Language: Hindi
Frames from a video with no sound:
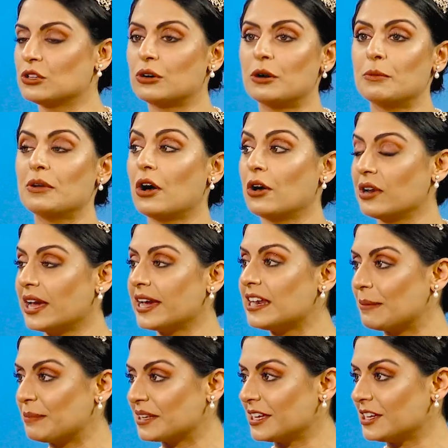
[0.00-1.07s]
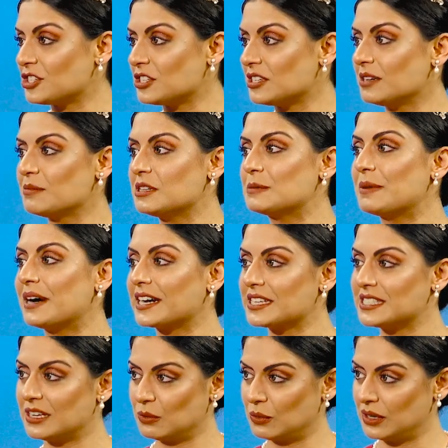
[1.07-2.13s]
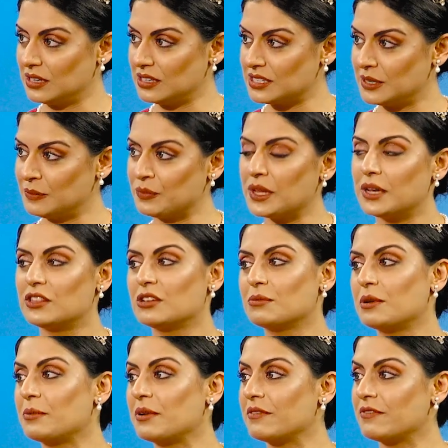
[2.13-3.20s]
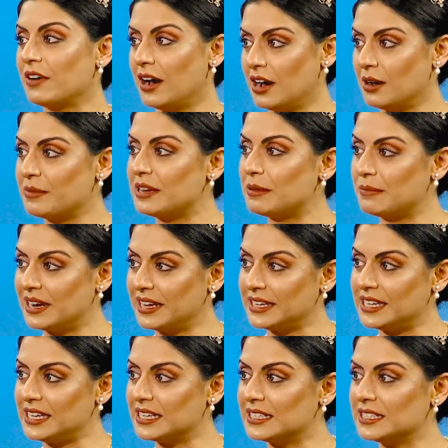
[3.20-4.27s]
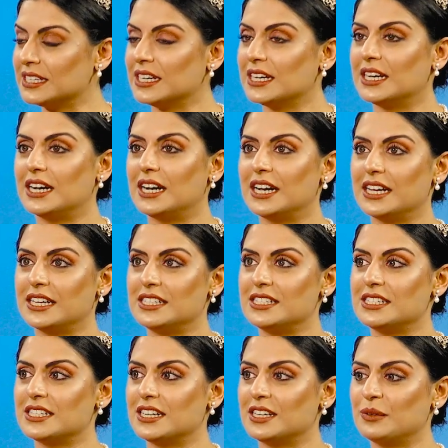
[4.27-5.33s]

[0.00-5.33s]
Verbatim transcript: तो ऑनलाइन एप्लीकेशन है मिस पाकिस्तान वर्ल्ड तो मैं वहाँ मैंने अप्लाई किया एंड